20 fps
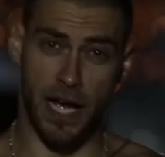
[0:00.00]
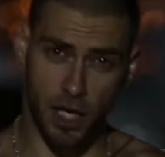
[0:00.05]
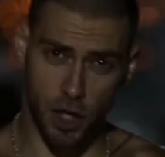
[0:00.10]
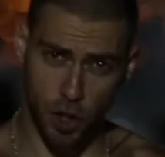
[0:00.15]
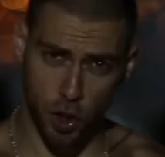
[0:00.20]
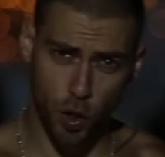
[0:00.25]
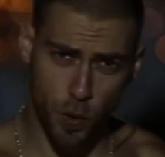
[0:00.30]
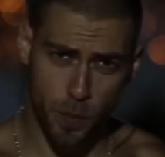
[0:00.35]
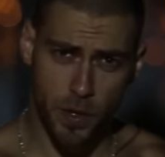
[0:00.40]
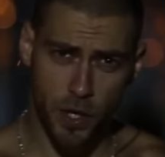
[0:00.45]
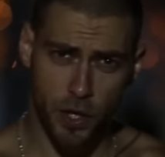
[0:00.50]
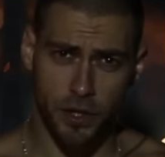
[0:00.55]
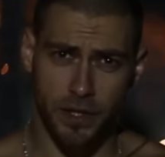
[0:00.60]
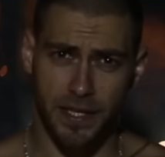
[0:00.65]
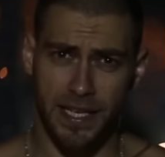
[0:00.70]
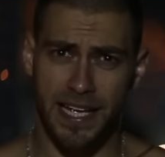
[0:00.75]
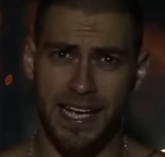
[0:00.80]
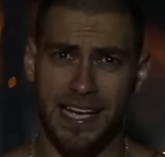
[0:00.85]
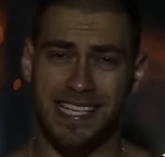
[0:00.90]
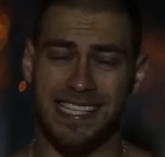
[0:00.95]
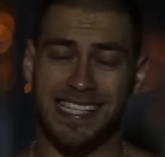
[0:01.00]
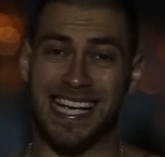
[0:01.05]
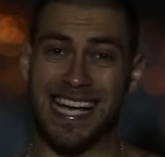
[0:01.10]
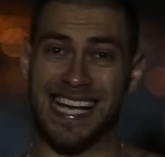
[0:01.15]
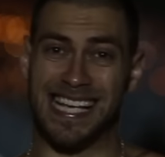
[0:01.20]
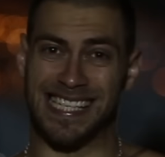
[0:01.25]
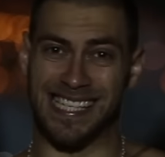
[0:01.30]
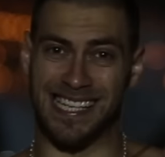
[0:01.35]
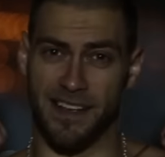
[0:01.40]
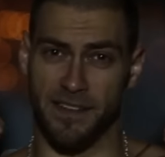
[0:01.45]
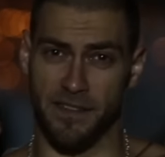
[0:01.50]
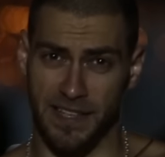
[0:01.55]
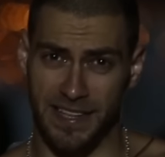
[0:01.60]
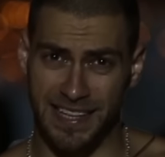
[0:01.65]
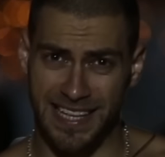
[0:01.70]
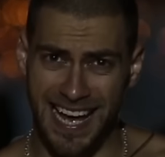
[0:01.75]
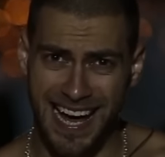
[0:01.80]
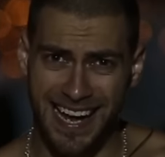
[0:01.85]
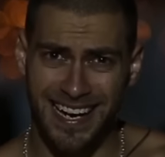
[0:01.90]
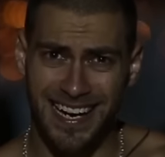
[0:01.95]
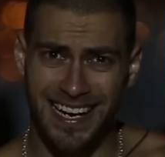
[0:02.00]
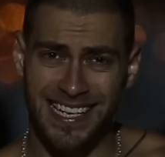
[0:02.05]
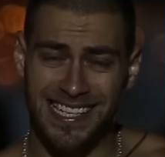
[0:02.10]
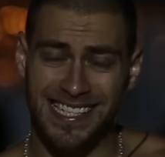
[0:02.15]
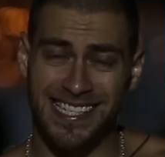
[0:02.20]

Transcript: el número 10 es evitar el